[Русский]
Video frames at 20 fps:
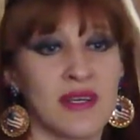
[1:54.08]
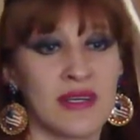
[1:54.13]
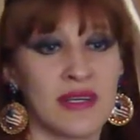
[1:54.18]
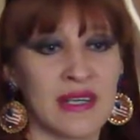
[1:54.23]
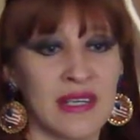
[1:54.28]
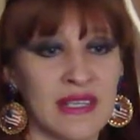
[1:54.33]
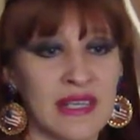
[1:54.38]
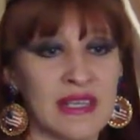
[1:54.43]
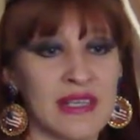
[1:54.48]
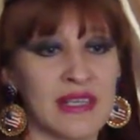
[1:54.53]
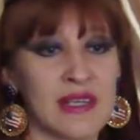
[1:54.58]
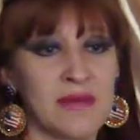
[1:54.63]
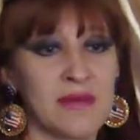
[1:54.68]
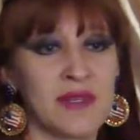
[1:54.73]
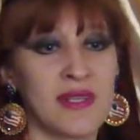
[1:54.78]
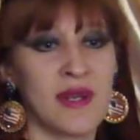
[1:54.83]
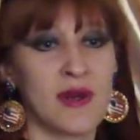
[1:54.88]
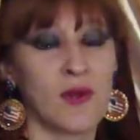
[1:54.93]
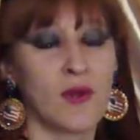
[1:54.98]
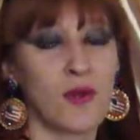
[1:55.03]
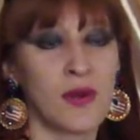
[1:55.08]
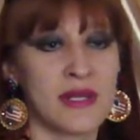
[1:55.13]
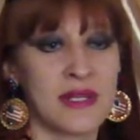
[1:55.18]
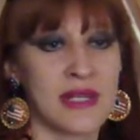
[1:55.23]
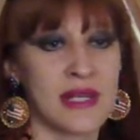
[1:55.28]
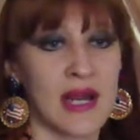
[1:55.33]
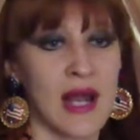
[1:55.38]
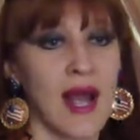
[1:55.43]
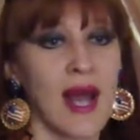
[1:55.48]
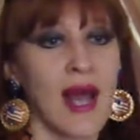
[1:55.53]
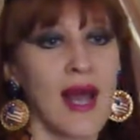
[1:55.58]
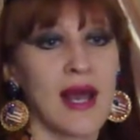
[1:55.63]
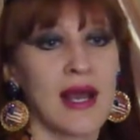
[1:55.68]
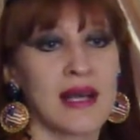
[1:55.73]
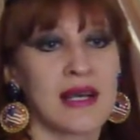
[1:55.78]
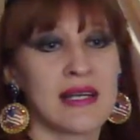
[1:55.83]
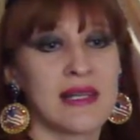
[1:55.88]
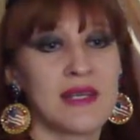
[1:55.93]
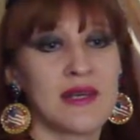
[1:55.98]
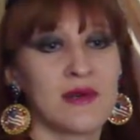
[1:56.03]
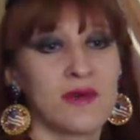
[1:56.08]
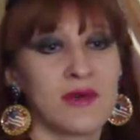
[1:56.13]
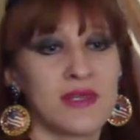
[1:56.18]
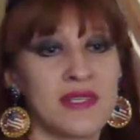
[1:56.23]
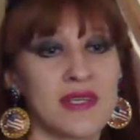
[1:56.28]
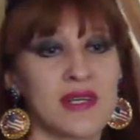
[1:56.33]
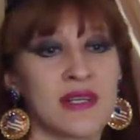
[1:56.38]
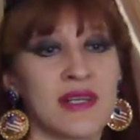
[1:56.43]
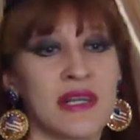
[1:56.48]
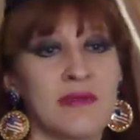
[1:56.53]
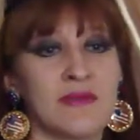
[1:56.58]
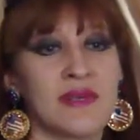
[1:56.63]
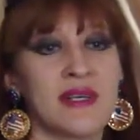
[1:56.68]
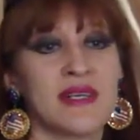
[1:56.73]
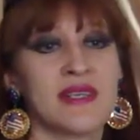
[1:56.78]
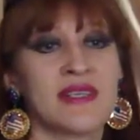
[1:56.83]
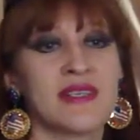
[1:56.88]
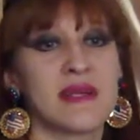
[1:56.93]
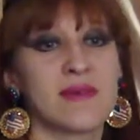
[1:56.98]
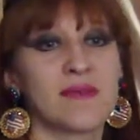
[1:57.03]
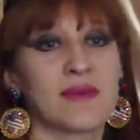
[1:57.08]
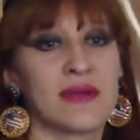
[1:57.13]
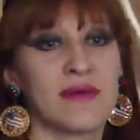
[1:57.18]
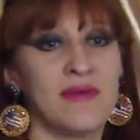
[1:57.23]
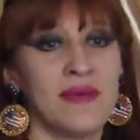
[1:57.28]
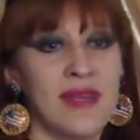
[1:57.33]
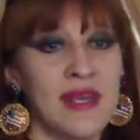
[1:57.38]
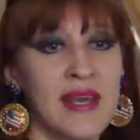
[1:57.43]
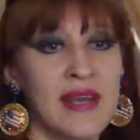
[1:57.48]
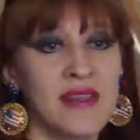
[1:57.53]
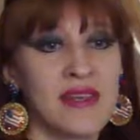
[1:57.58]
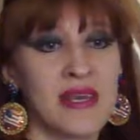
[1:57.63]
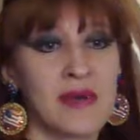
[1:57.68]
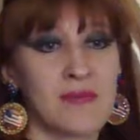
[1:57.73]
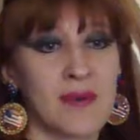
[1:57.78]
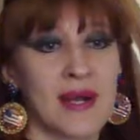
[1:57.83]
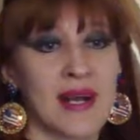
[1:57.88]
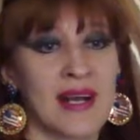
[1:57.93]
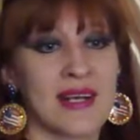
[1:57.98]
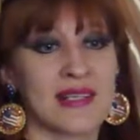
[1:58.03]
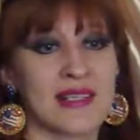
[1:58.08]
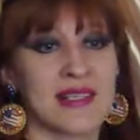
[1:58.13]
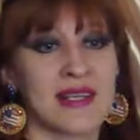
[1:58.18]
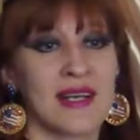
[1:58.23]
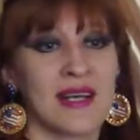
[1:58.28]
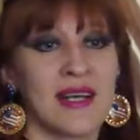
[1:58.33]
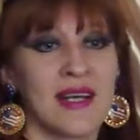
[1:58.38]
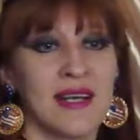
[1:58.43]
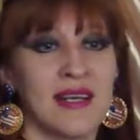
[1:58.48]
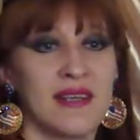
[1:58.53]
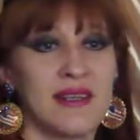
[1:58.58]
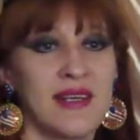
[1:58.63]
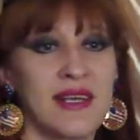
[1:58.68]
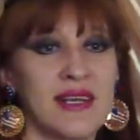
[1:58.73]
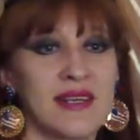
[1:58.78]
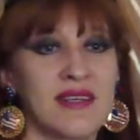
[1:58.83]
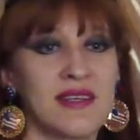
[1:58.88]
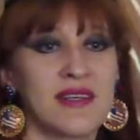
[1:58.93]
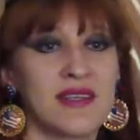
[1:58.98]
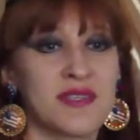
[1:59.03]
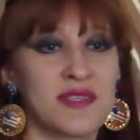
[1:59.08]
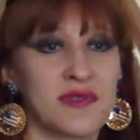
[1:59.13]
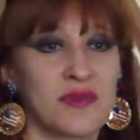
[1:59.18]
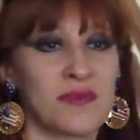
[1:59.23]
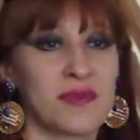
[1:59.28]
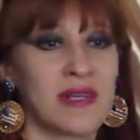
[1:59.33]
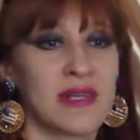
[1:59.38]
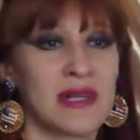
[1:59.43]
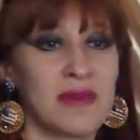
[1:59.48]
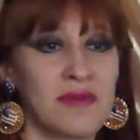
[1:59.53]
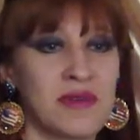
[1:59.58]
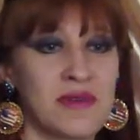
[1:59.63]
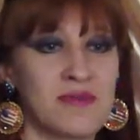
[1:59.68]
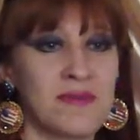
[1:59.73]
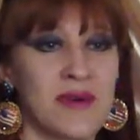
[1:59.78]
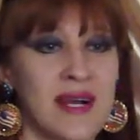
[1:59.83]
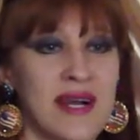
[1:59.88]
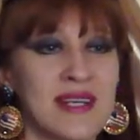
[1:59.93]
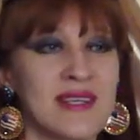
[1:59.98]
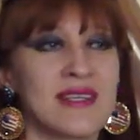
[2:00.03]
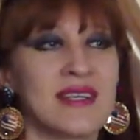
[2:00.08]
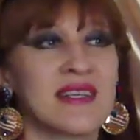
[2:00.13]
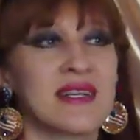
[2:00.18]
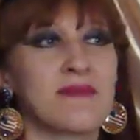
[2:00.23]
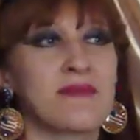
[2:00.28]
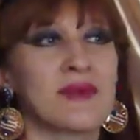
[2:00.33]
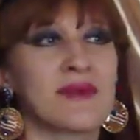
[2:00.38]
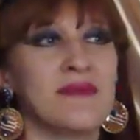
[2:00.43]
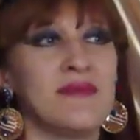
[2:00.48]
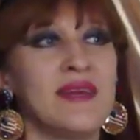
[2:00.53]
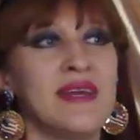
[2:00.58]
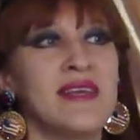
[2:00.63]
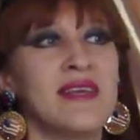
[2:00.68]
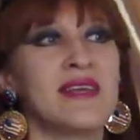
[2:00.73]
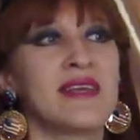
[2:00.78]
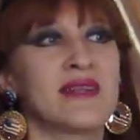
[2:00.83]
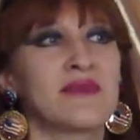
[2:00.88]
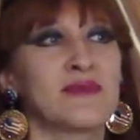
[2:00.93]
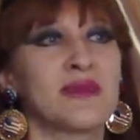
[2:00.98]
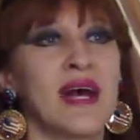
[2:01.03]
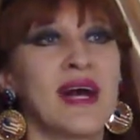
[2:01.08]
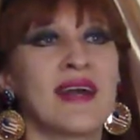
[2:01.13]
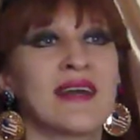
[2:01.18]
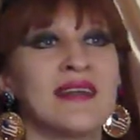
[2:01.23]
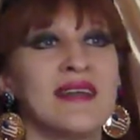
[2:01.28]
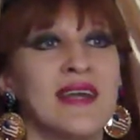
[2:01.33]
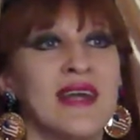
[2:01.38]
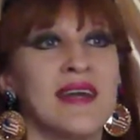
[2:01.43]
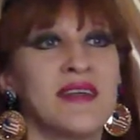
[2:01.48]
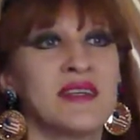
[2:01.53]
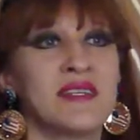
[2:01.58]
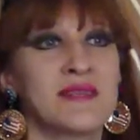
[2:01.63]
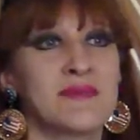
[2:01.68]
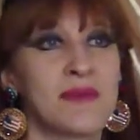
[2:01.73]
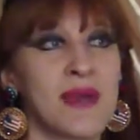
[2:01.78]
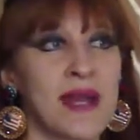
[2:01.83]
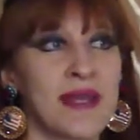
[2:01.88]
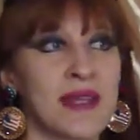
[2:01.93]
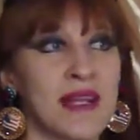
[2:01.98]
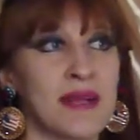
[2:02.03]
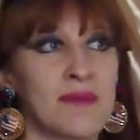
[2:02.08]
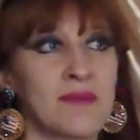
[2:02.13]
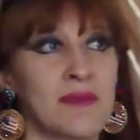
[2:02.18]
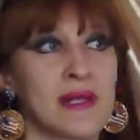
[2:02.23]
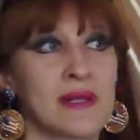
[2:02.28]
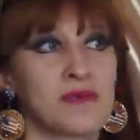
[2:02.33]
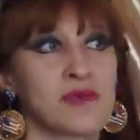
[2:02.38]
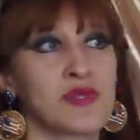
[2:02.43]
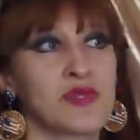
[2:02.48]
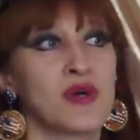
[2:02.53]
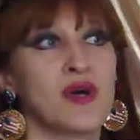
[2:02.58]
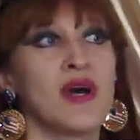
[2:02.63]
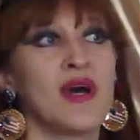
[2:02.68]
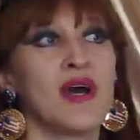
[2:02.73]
этот именно озеро. Где озеро, там есть направление показано, некоторые столбики, там есть показано направление туда, где они спрятали, потому что